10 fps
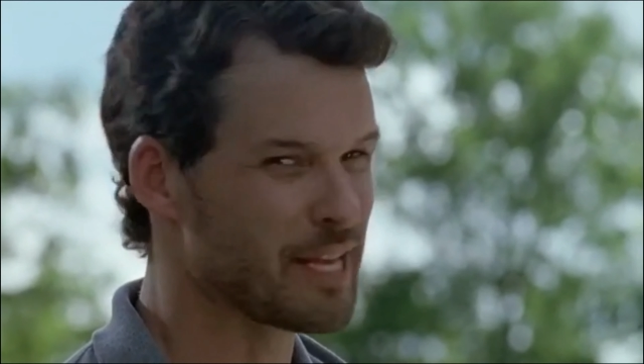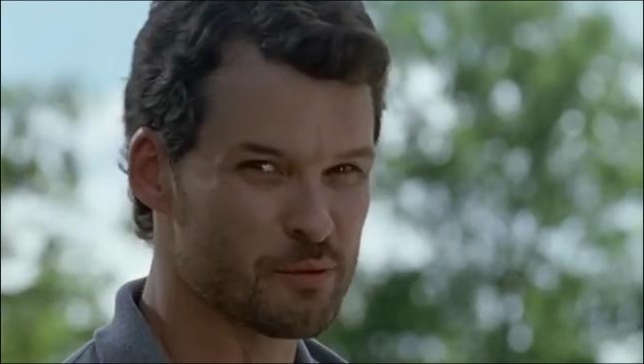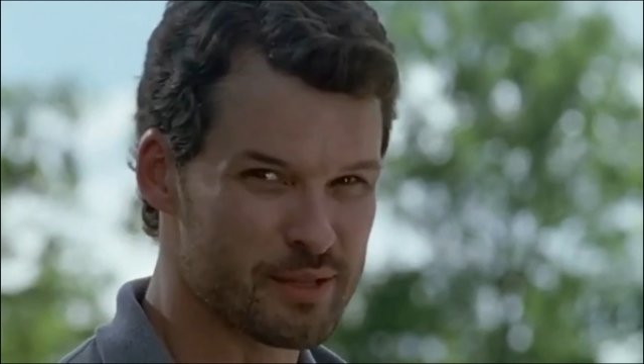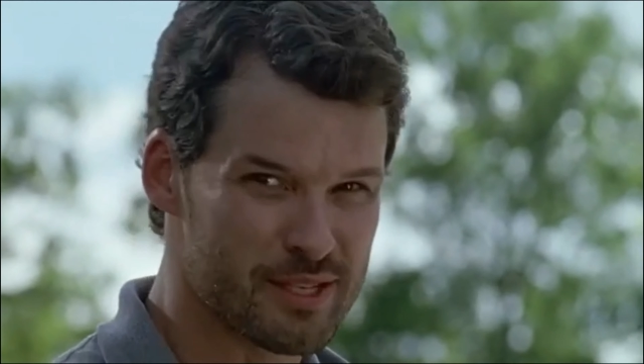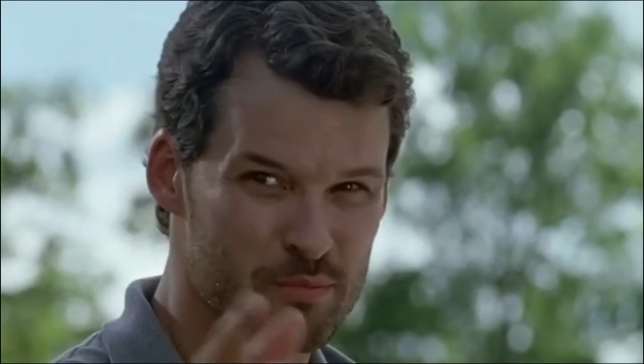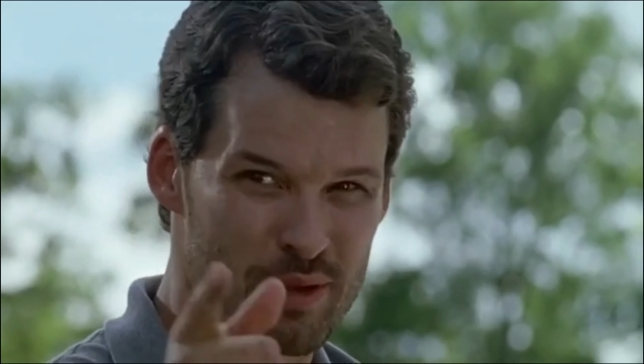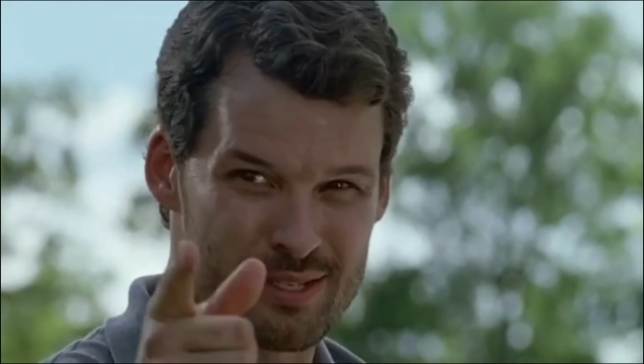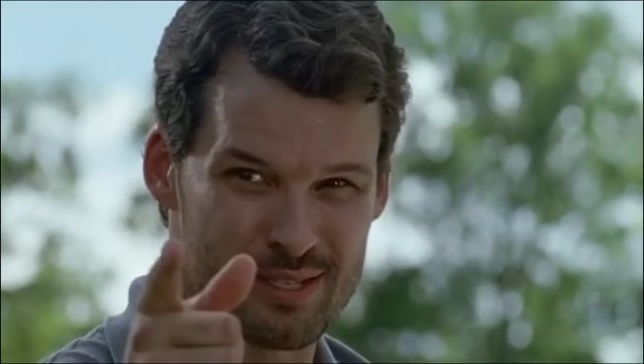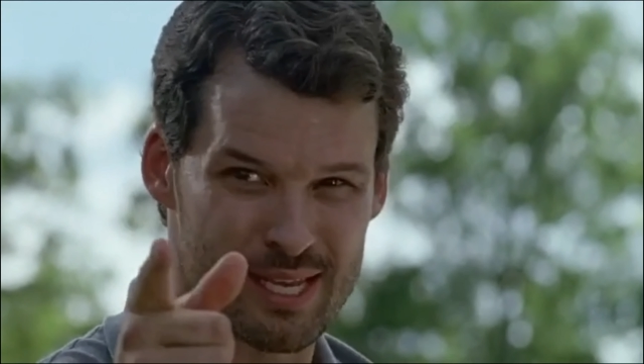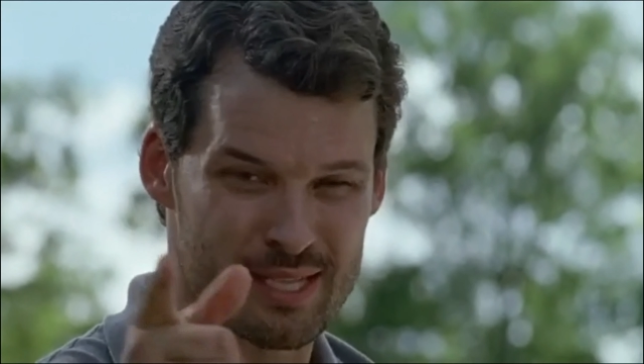Ne ha
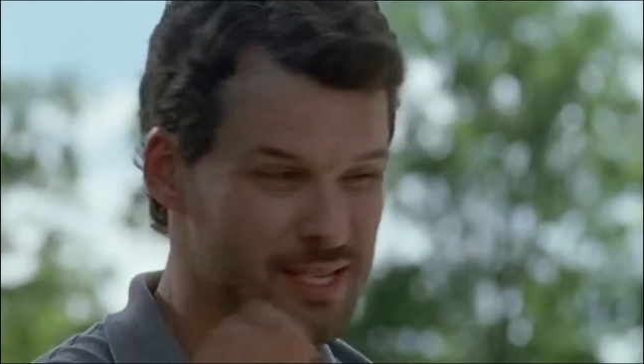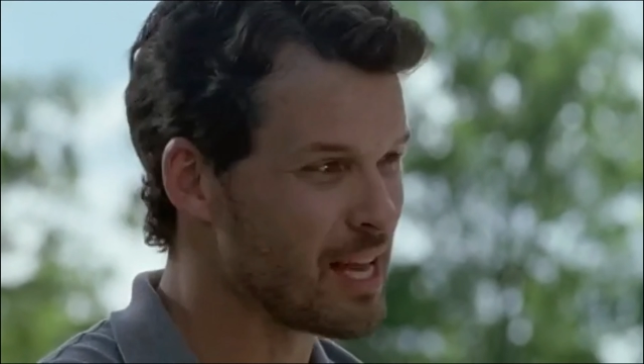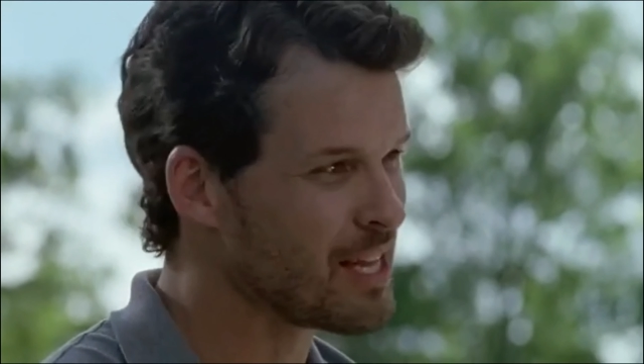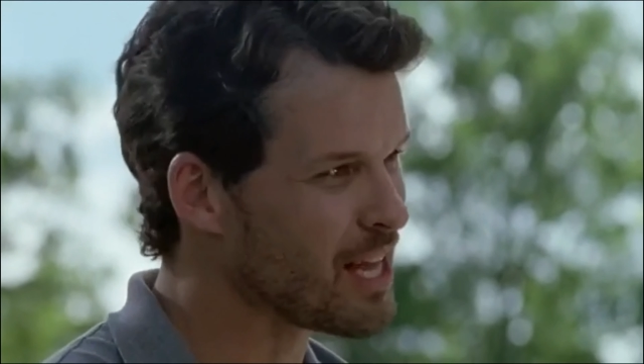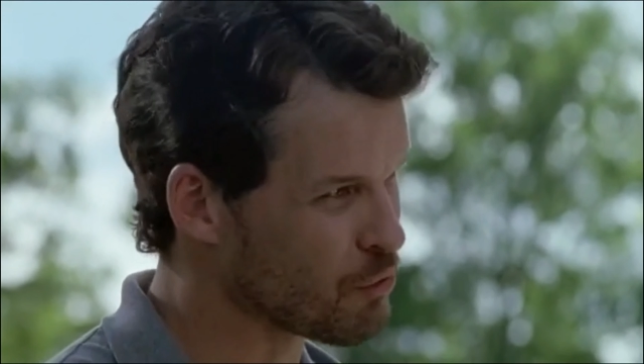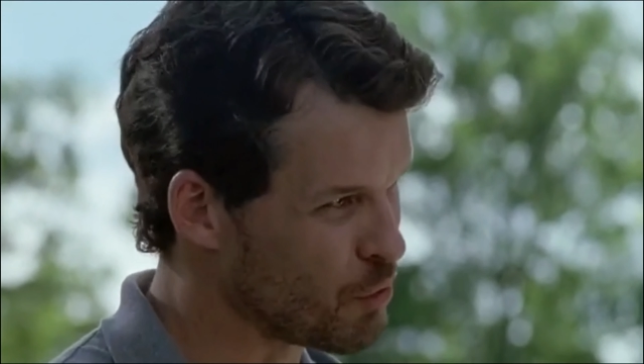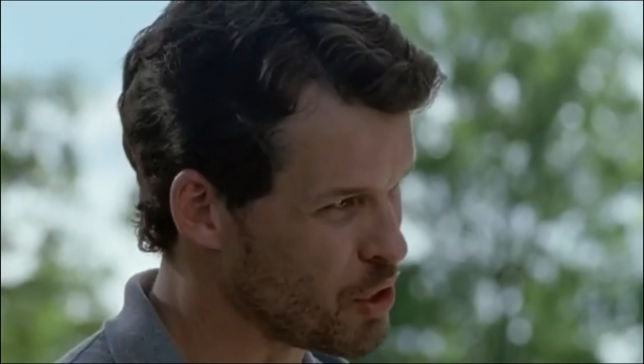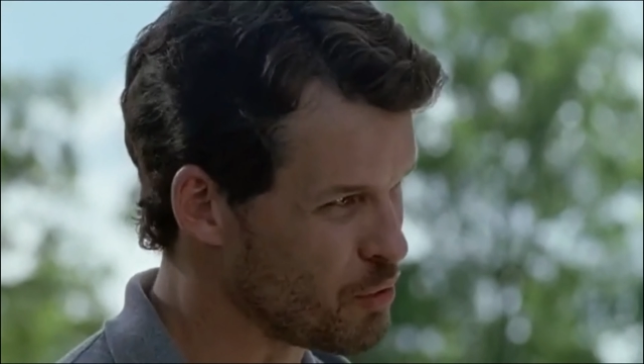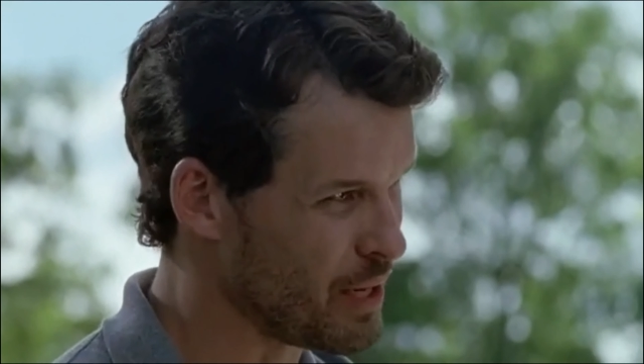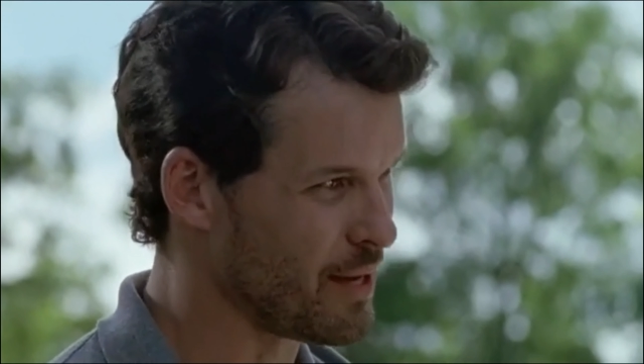bisogno questo posto, ne hai
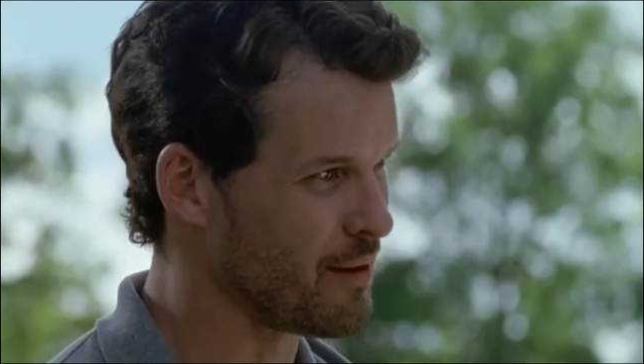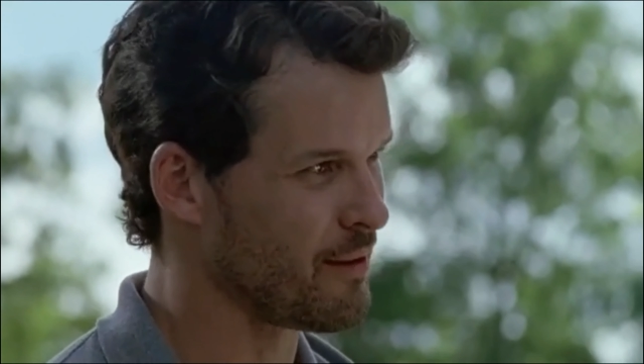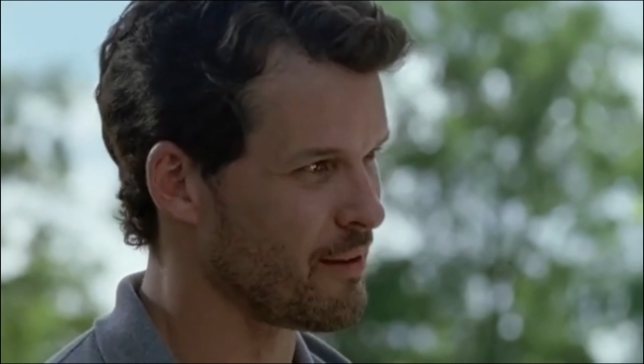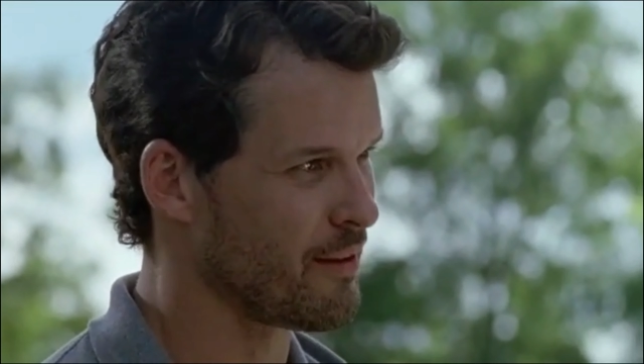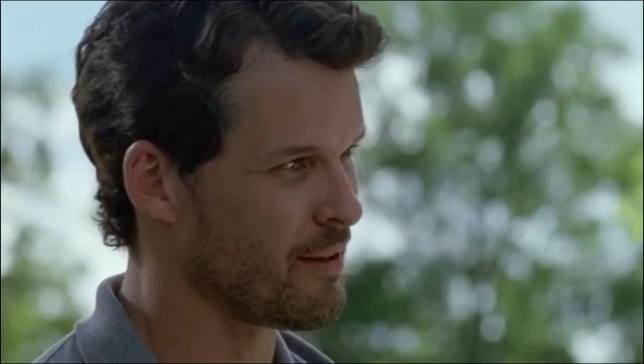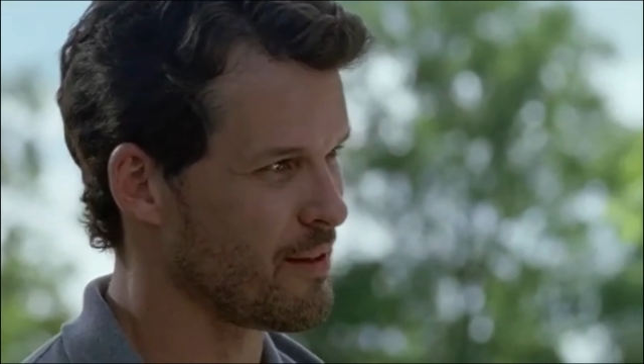bisogno tu.